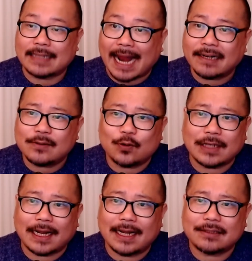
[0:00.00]
나를
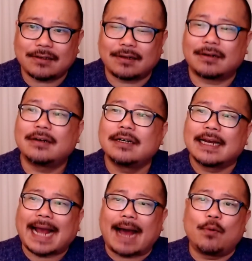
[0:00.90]
조사해서
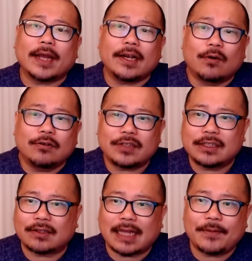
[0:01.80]
감옥에 넣을 수
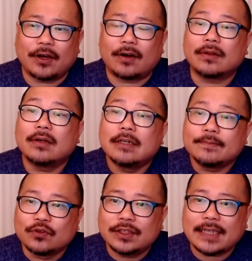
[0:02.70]
있었다면
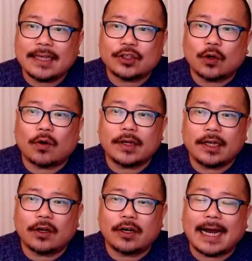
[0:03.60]
문재인 정권
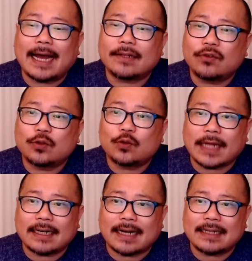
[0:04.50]
1년간
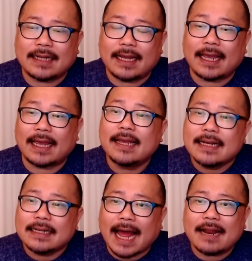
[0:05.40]
뒷조사를 할 때
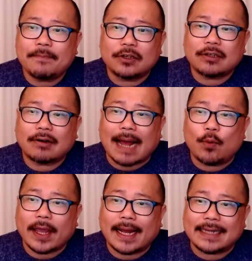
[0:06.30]
나는 벌써
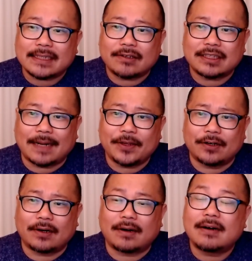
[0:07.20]
감옥에 갔을
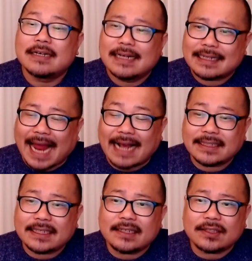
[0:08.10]
것이라며
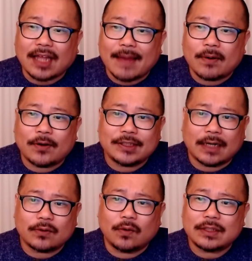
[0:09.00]
당신은
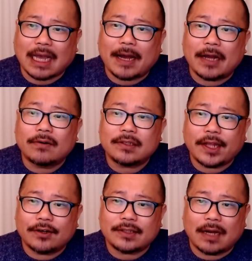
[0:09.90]
대법원장도 잡아넣을
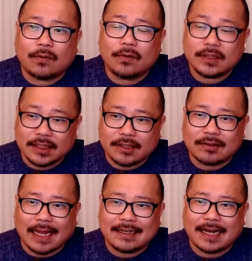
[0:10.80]
때였다고
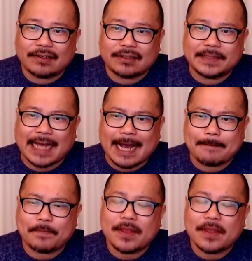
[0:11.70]
직격탄을 날렸습니다.